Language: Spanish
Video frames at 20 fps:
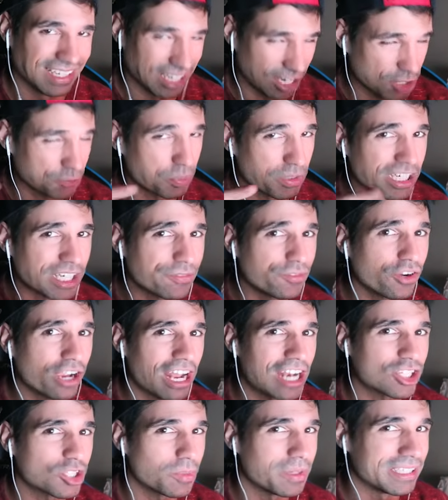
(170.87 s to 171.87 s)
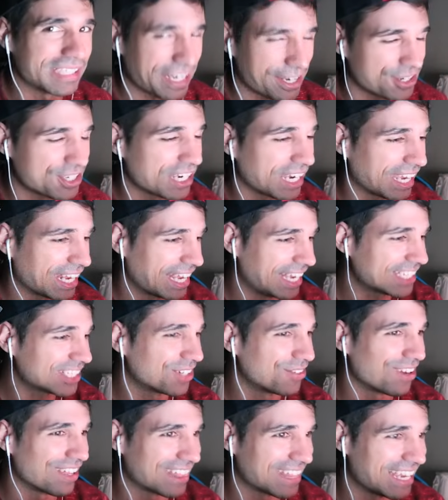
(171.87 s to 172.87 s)
os podéis refugiar en los comentarios si queréis,
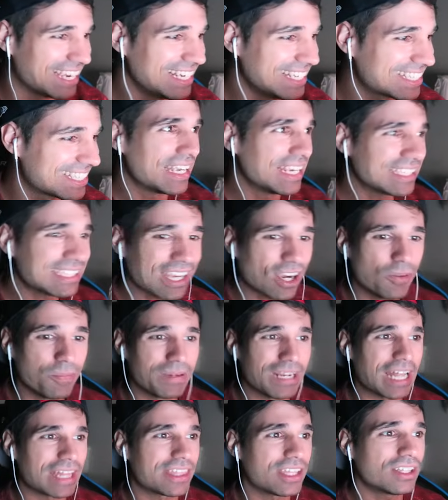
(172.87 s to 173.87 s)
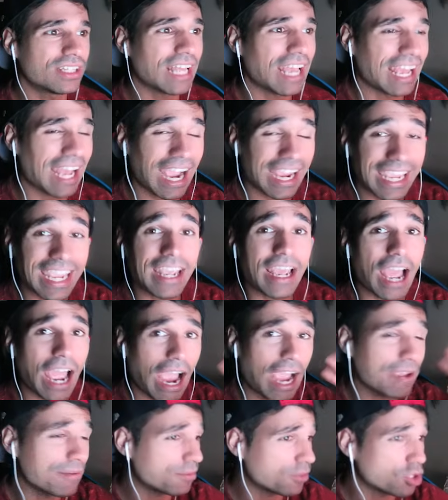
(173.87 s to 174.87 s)
como hacéis. Y esta compilación, eh, aquí
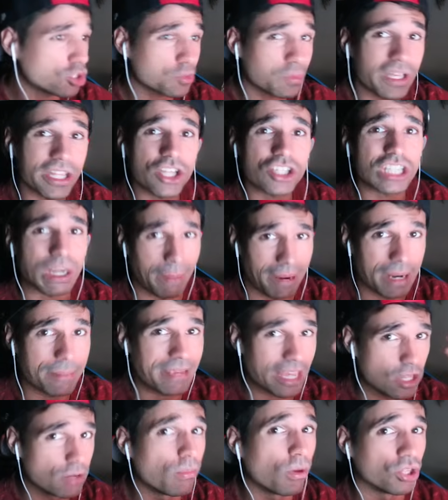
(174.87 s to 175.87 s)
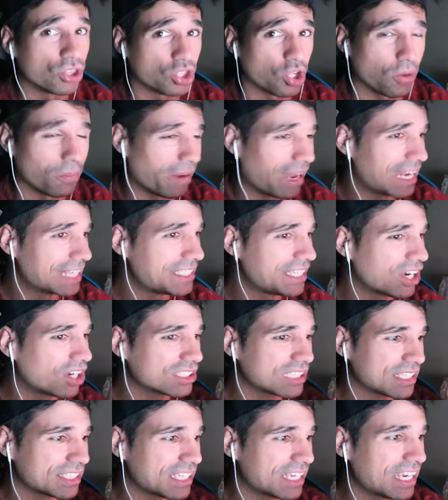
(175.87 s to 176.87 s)
hay dos vídeos que me han enviado un montón, ¿vale, chicos?
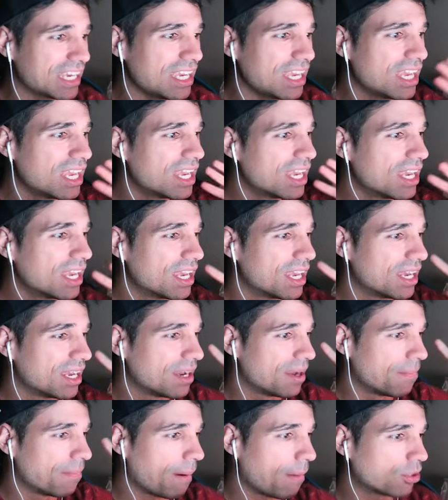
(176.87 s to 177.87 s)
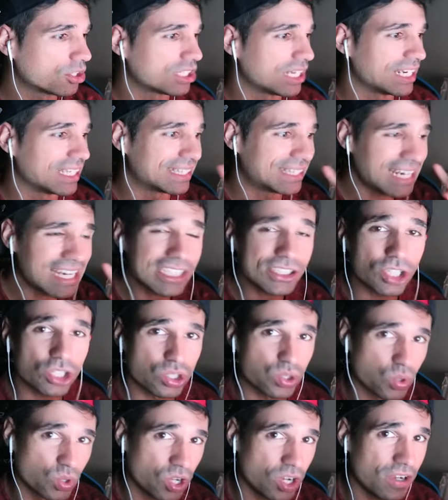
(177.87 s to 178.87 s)
Así que vamos a ir 3, 2,
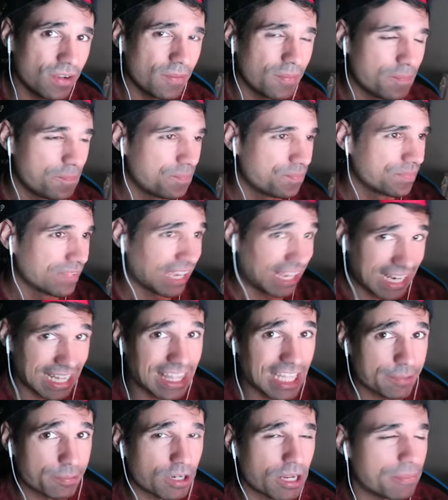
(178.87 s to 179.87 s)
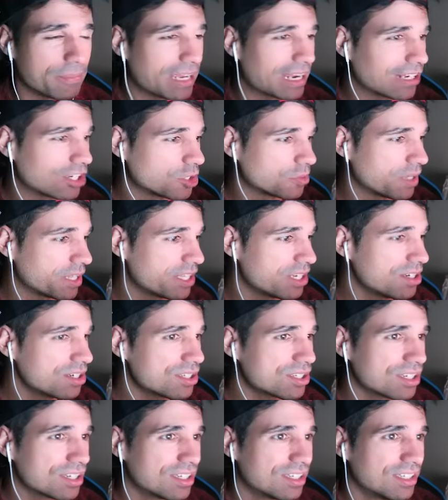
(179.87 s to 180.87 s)
1. Gracias por enviar los
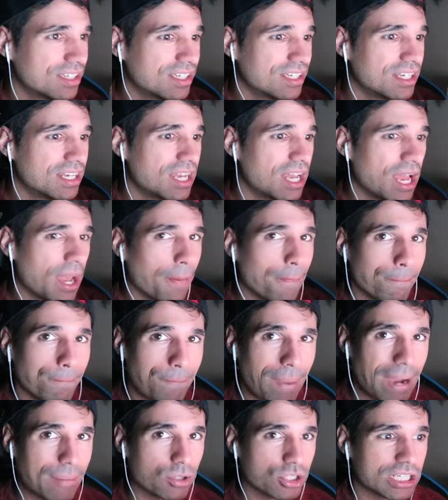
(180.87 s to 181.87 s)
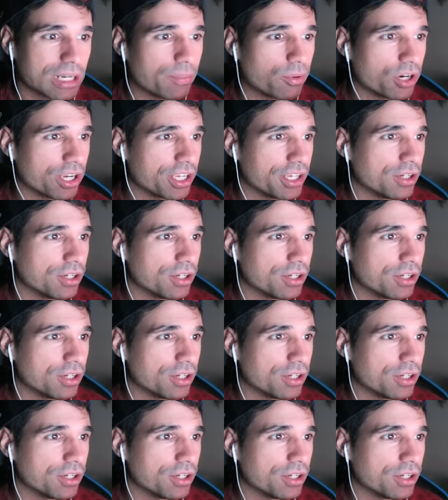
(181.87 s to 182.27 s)
vídeos. Vamos a por